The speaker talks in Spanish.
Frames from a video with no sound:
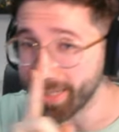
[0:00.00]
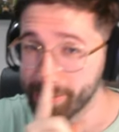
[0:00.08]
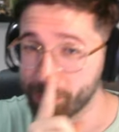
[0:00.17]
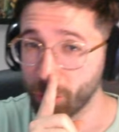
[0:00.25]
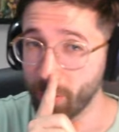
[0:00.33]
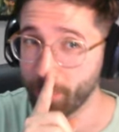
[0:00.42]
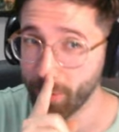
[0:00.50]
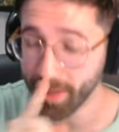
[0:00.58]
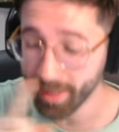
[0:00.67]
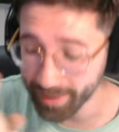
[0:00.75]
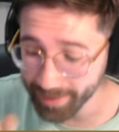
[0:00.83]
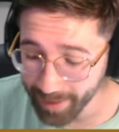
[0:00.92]
y solo puede,
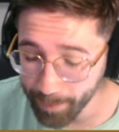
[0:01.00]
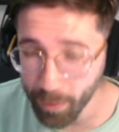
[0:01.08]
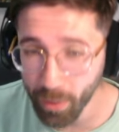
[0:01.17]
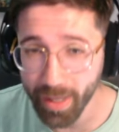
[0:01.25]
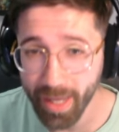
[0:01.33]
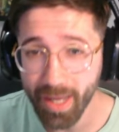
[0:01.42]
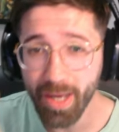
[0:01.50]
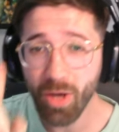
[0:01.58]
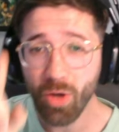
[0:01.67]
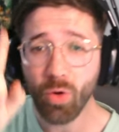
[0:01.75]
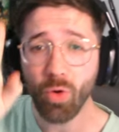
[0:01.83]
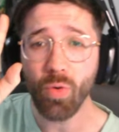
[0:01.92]
que se desbloqueen
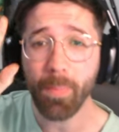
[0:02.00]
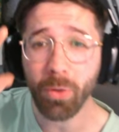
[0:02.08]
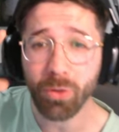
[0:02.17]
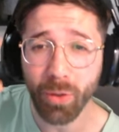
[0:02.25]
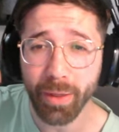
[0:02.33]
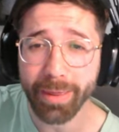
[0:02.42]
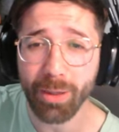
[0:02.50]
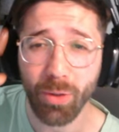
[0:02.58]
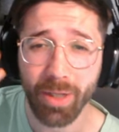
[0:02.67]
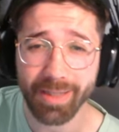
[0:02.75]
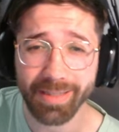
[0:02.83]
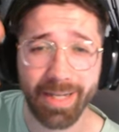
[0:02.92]
con un botoncito
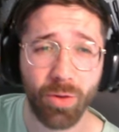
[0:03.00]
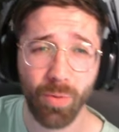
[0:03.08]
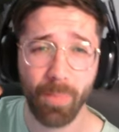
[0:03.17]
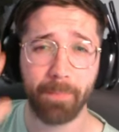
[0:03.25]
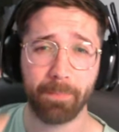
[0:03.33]
que te salude un